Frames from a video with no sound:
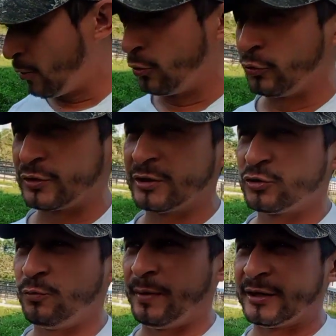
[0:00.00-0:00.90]
o no sé en
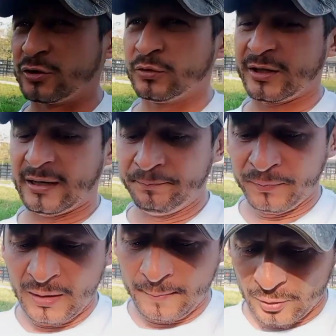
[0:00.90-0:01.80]
su país cómo será,
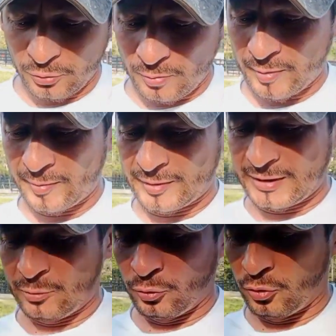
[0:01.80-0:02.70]
pero
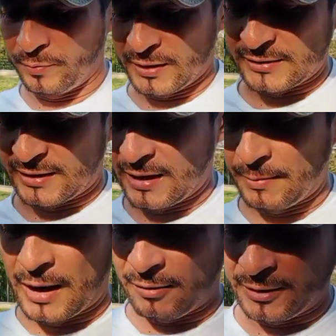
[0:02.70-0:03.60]
normalmente en Colombia se
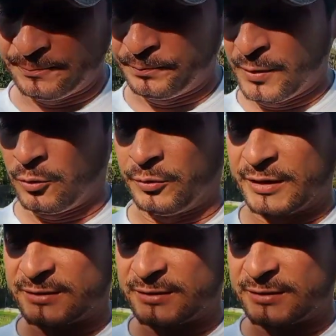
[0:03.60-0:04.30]
quemaba con